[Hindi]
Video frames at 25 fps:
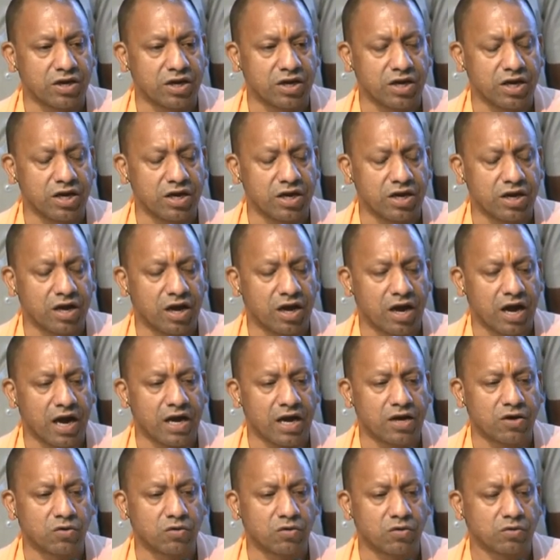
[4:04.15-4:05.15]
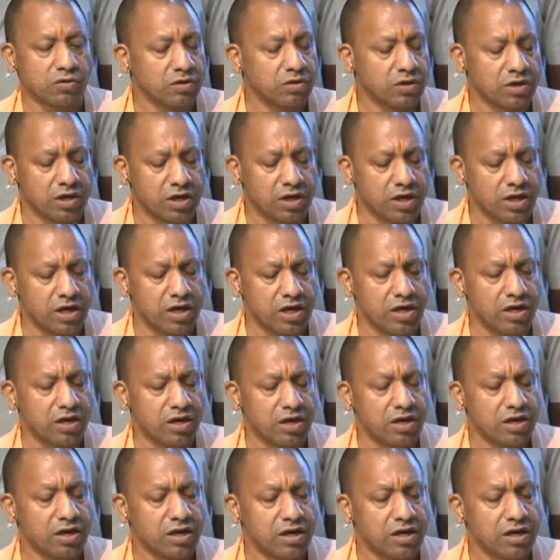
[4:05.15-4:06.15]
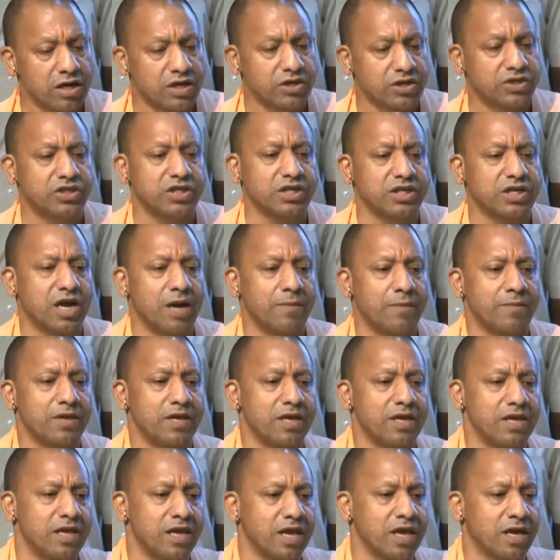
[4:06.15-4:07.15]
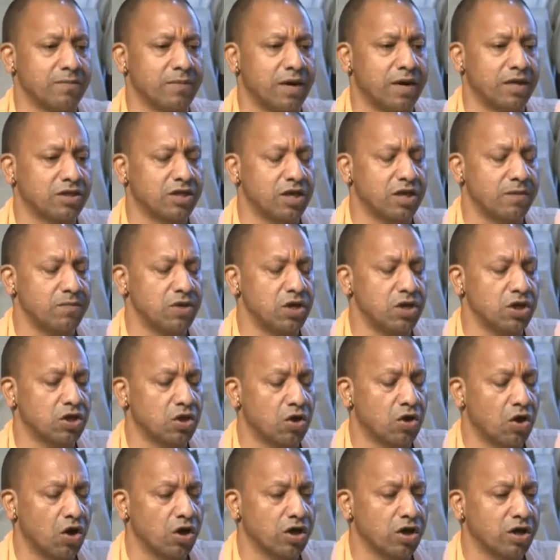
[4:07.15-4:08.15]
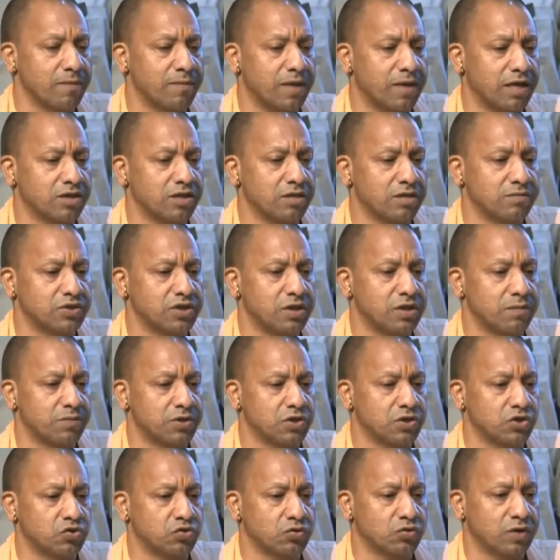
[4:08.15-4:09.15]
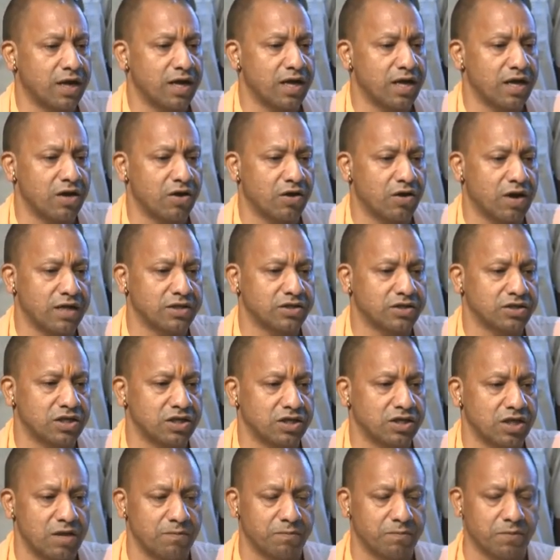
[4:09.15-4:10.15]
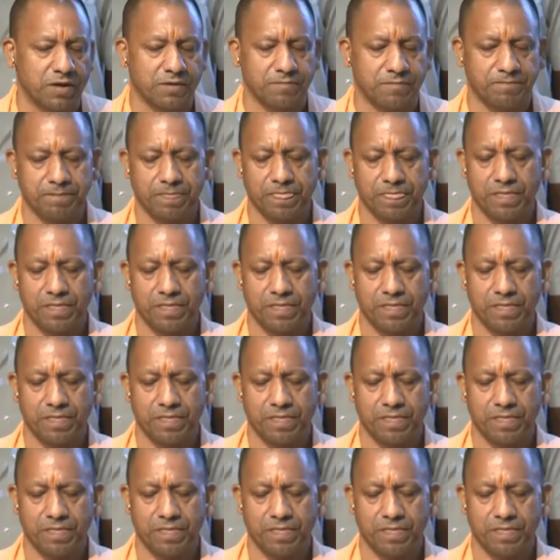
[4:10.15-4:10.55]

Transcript: ग्रीन हाइड्रो ग्रीन एनर्जी का भी एक माध्यम इथेनॉल के माध्यम से बन चुका है और आज के दिन पर